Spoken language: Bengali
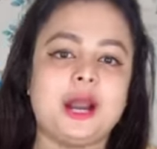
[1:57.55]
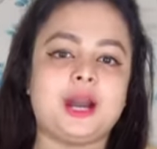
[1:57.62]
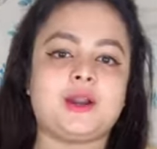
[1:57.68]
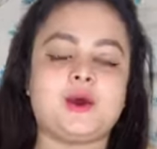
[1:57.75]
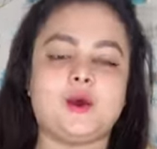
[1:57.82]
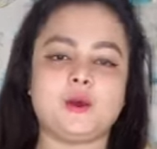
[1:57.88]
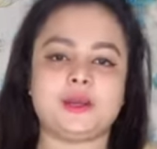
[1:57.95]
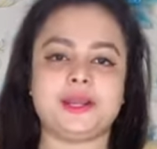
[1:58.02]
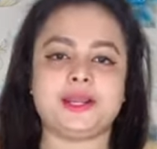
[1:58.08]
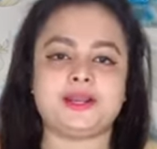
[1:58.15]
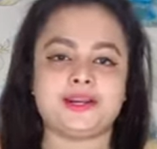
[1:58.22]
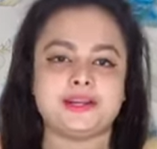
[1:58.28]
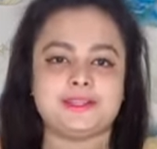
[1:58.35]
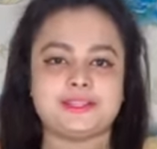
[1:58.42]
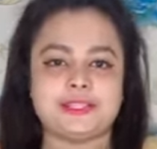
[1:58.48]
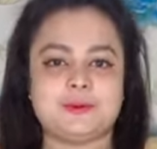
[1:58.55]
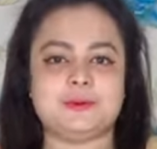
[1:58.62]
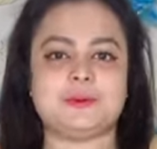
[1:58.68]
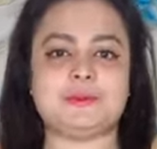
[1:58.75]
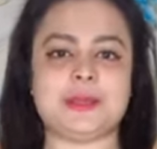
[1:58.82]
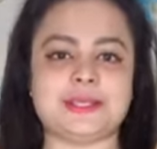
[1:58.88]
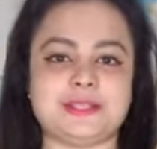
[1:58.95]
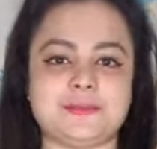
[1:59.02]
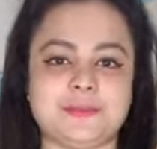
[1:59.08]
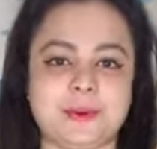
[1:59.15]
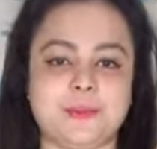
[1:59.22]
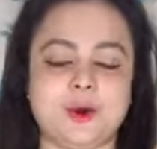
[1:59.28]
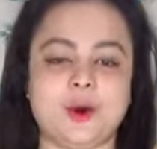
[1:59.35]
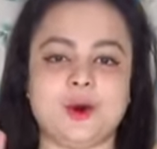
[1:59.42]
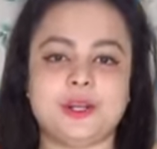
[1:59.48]
আর অনেক রিজনেবল প্রাইজে
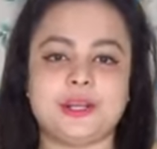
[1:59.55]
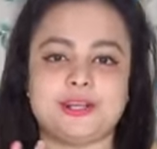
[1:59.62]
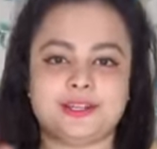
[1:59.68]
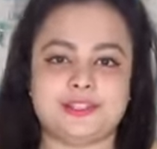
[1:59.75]
পাবা অনেক